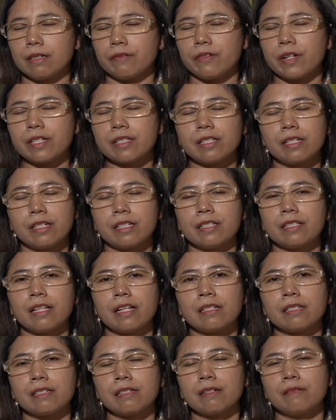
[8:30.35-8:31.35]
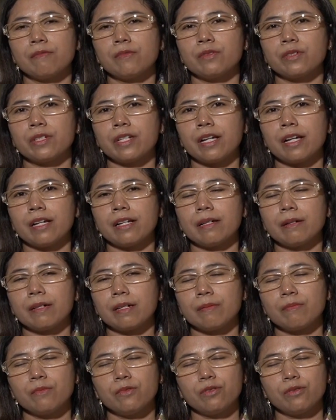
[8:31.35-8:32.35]
fasilitas kemudah
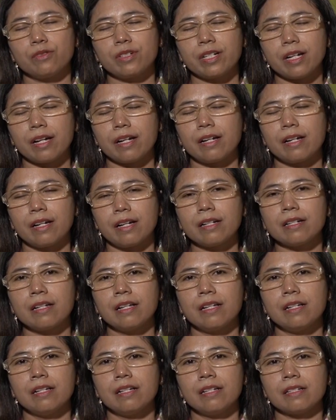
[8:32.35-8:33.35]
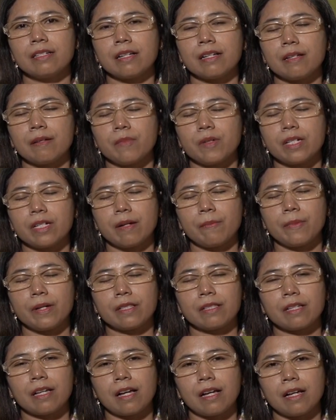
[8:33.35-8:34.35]
kemudahan saya
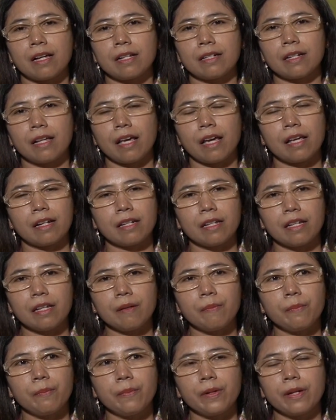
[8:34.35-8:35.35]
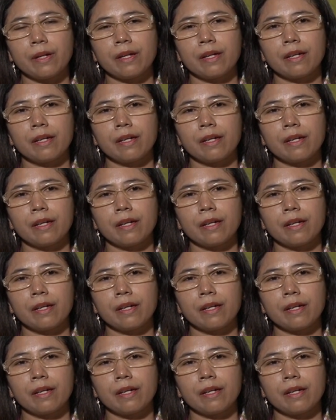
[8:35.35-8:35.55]
mendapatkan NIB